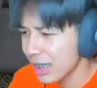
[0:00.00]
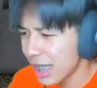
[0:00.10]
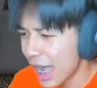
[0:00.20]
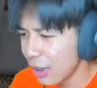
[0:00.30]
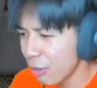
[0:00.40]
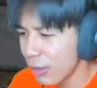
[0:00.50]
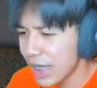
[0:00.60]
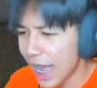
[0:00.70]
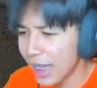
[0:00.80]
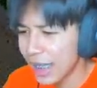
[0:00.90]
ถ่ายรูปหรื
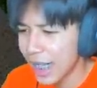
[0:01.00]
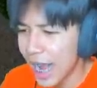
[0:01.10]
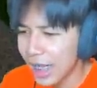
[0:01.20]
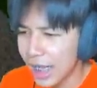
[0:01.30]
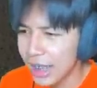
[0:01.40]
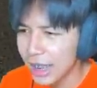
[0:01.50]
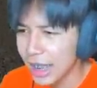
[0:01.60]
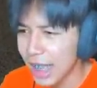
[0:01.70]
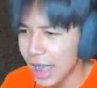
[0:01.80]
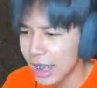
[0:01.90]
อยังถ้าถ่ายแล้วก็หนึ่งหนึ่
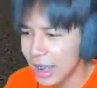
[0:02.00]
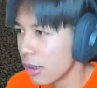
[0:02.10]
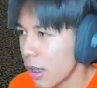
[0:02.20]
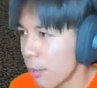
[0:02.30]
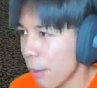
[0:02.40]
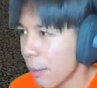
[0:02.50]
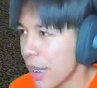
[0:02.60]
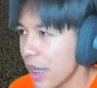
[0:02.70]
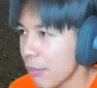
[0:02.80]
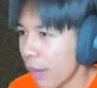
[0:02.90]
งได้เลยแบบ
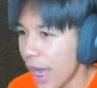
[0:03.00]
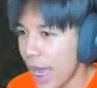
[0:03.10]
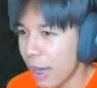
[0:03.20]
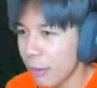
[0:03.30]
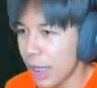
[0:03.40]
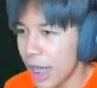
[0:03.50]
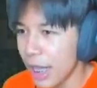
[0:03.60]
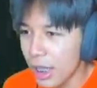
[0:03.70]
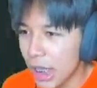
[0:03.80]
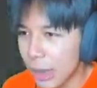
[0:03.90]
พี่มาโอเค
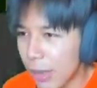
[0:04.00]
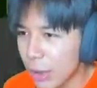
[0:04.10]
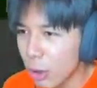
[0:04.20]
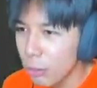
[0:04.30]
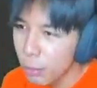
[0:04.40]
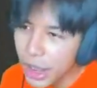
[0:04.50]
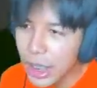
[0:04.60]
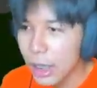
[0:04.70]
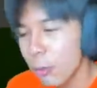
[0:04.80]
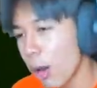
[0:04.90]
ระวังโดนพี่
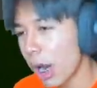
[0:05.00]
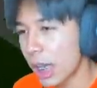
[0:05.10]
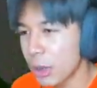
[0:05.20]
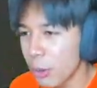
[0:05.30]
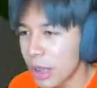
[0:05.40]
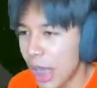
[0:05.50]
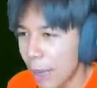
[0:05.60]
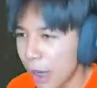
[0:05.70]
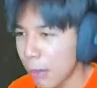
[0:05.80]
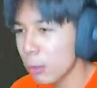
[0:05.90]
ยิงหัวกระจุยนะครั
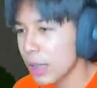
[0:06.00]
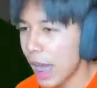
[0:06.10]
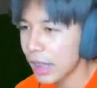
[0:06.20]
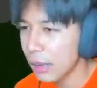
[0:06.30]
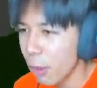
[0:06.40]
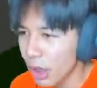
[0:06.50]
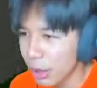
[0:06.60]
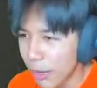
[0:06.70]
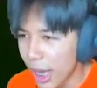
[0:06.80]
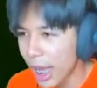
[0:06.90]
บคาบูชะนี่บอกเลยว่า